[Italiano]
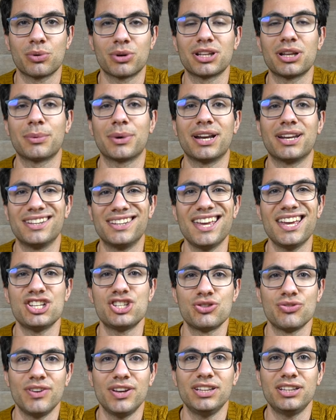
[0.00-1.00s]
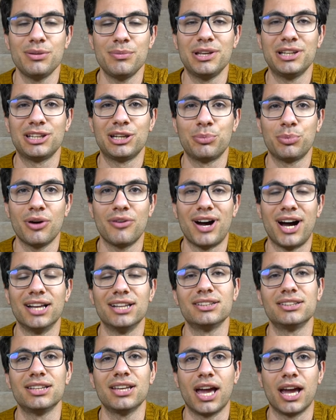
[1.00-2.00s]
guardare magari 10-20 metri più
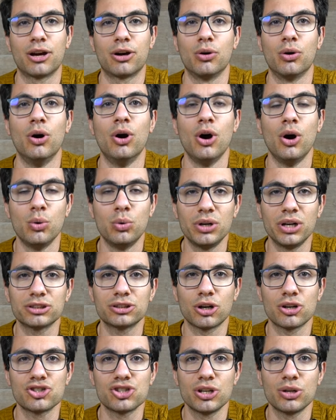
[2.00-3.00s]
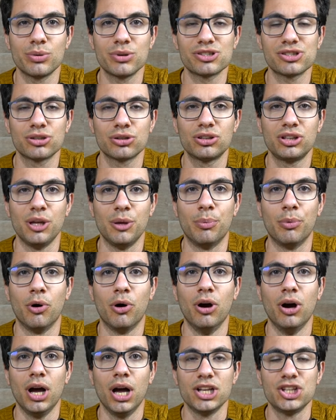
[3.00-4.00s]
avanti, ecco, una torcia di questo
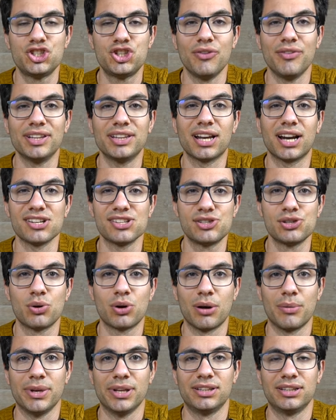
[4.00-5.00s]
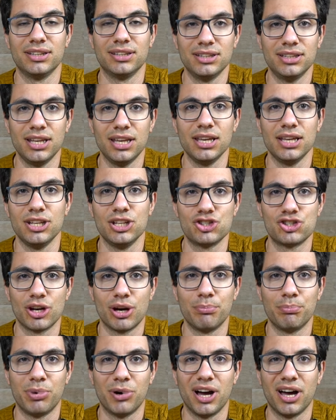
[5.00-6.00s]
tipo ci eviterà sicuramente di
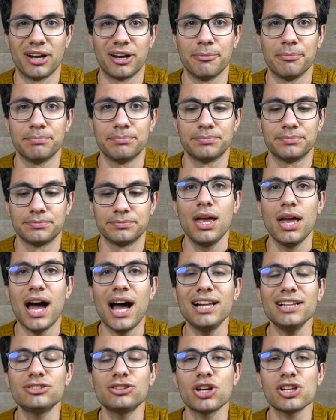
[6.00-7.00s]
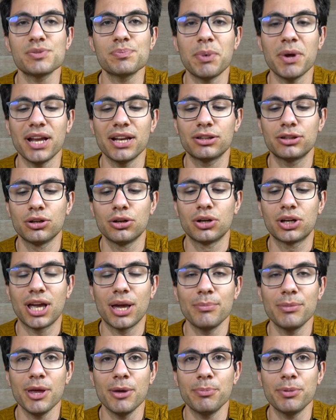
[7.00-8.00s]
inciampare. Altro aspetto
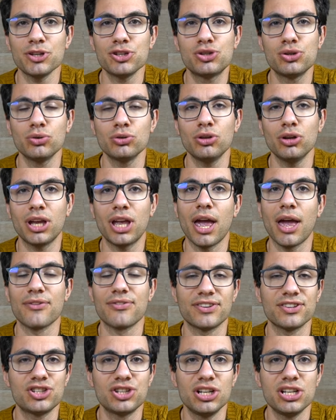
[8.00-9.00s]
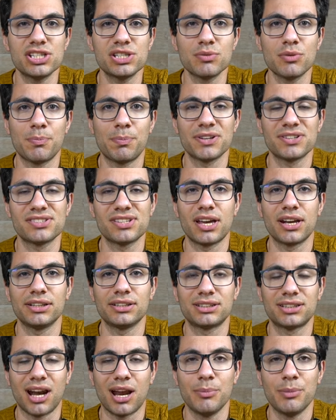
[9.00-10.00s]
che mi è piaciuto è che è facilissimo
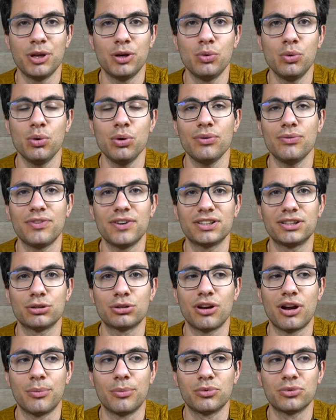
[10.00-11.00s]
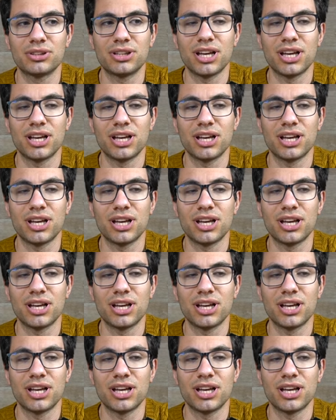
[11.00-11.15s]
passare tra i menu, infatti troviamo un